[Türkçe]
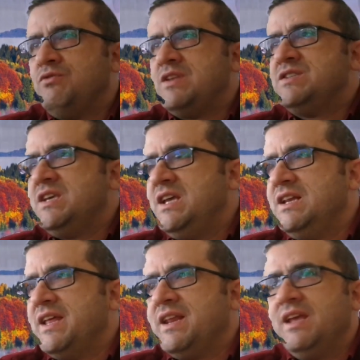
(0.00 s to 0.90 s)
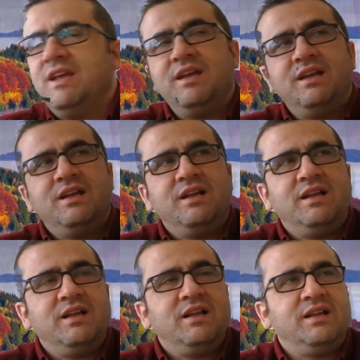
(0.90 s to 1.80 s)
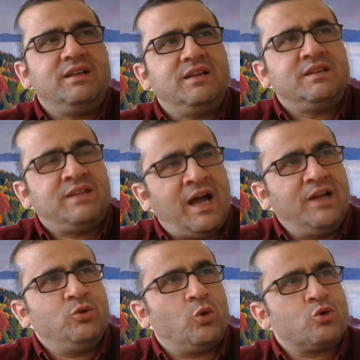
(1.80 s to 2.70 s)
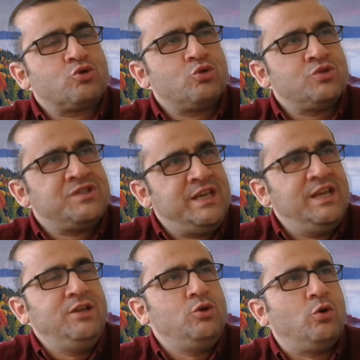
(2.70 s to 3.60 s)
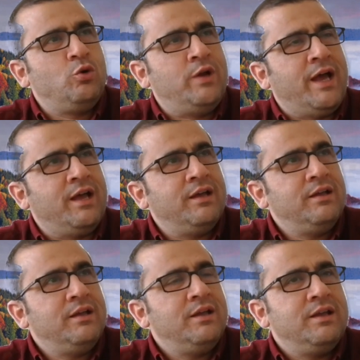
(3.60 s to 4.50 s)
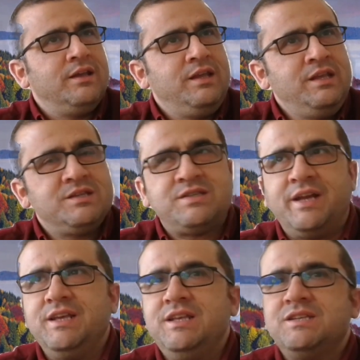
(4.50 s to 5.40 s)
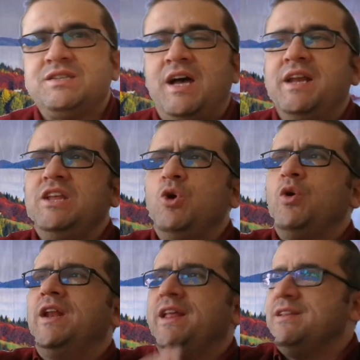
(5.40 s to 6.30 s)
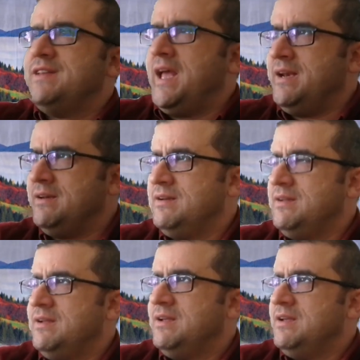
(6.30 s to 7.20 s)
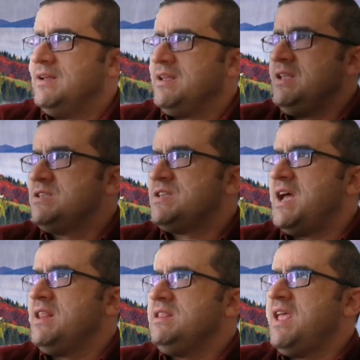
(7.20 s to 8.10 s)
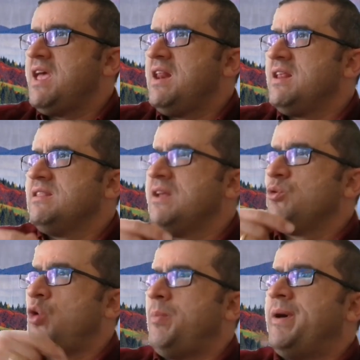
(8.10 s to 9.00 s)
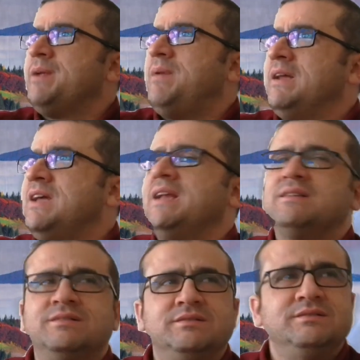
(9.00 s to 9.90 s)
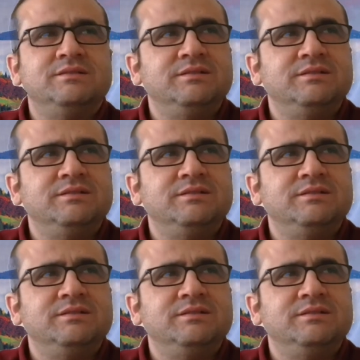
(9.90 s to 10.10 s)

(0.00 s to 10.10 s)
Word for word: ve zihinleri daha doğrusu zihin yoluyla insanı insani öğelerinden, insani değerlerinden koparıp atan